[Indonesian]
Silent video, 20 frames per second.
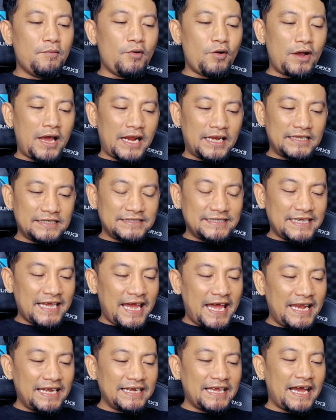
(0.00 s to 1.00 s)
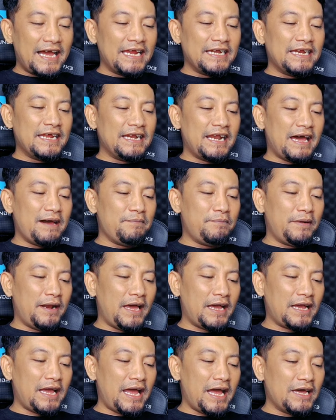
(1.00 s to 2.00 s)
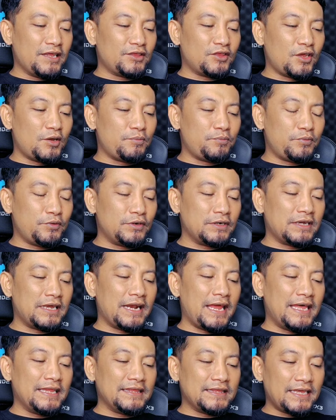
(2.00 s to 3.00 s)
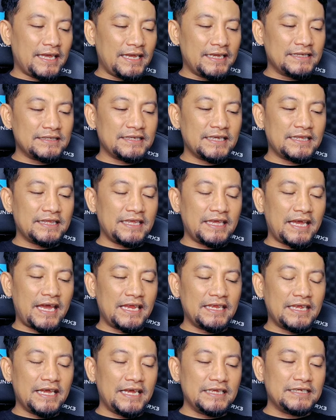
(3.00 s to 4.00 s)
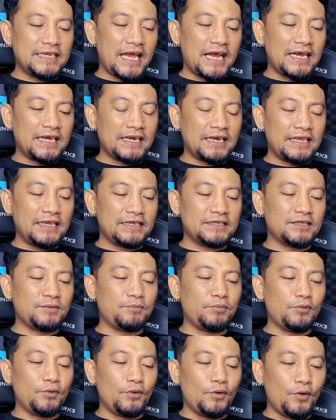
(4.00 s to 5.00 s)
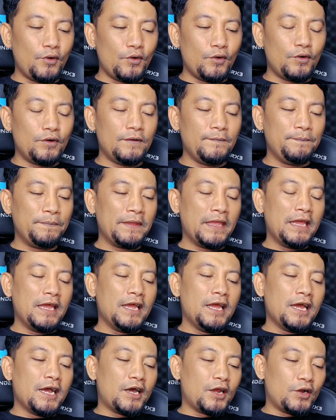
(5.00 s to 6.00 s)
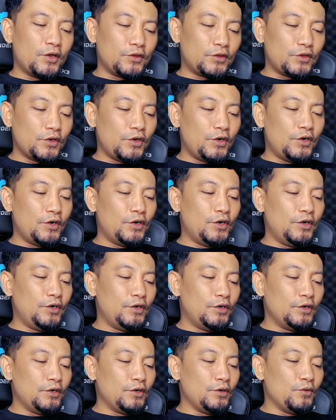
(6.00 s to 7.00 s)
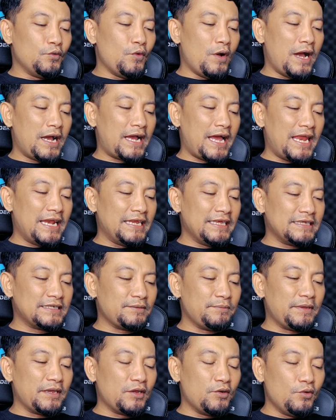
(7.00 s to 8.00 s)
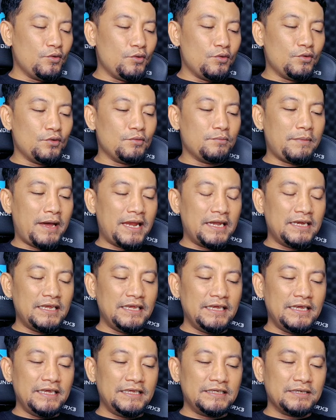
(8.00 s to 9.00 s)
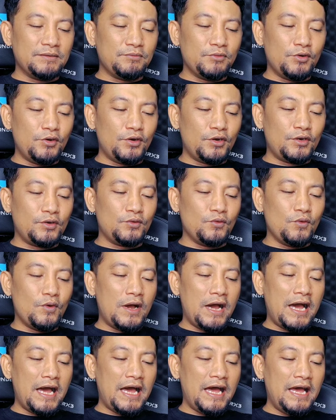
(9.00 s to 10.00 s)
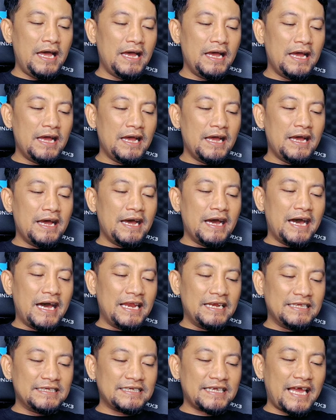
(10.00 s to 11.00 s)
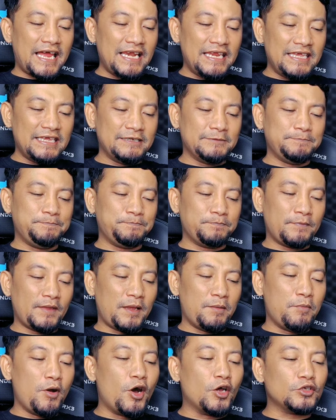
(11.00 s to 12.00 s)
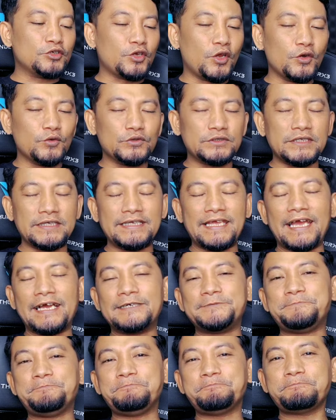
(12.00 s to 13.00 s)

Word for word: Bongkar isian gak ada nabrak ataupun ke lantai. Settingannya jangkrik 10. Kroto dua kali seminggu. Mandi jemur dua hari sekali. Mohon solusinya.